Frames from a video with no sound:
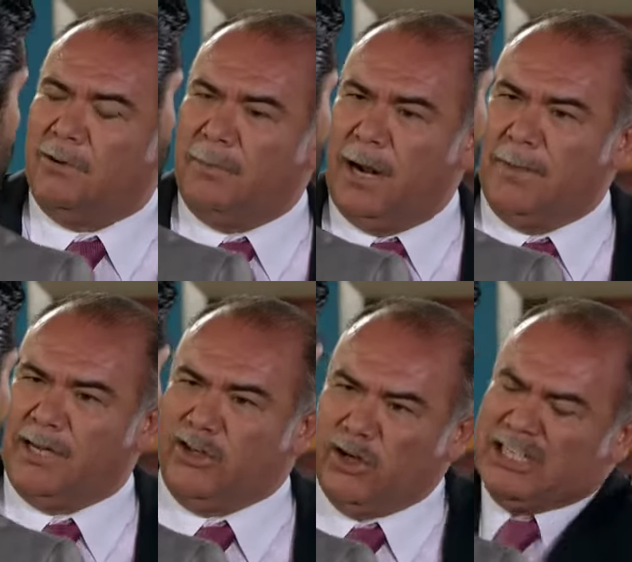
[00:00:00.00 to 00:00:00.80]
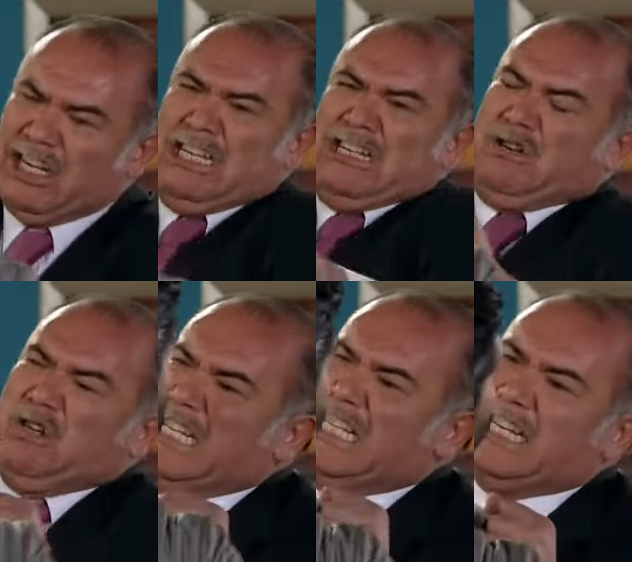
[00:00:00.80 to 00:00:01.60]
za moje akcje
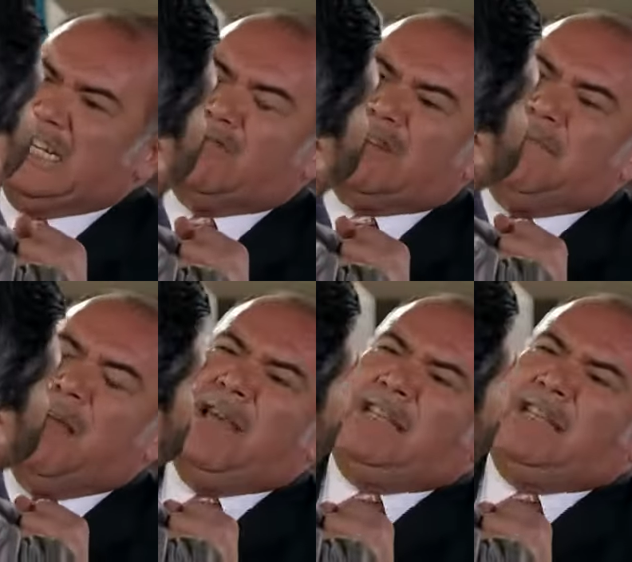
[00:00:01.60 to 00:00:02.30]
chciałeś zapłacić